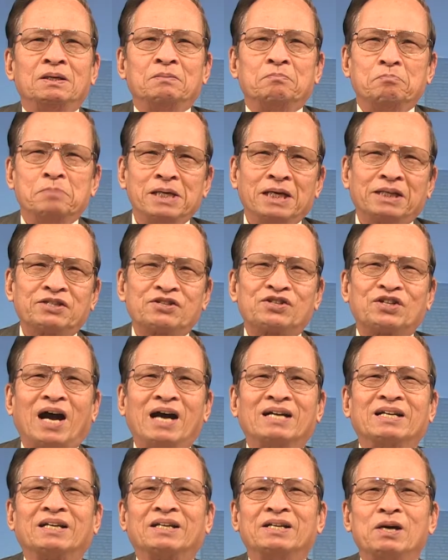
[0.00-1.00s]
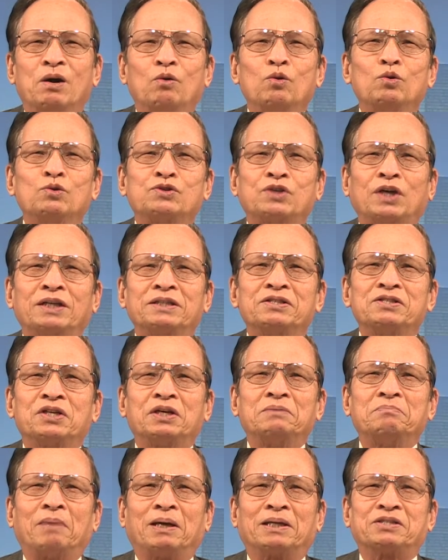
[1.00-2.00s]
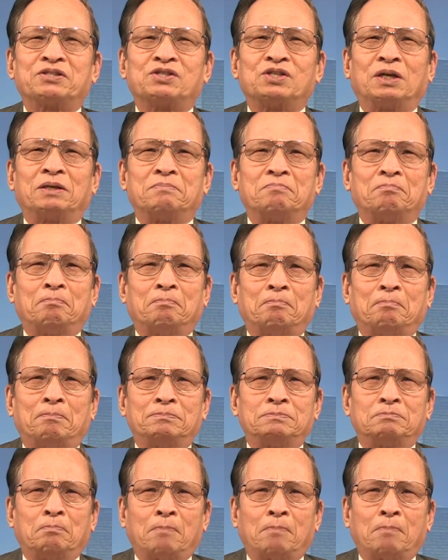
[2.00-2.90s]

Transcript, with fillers: biết rằng đấu tranh trên mặt trận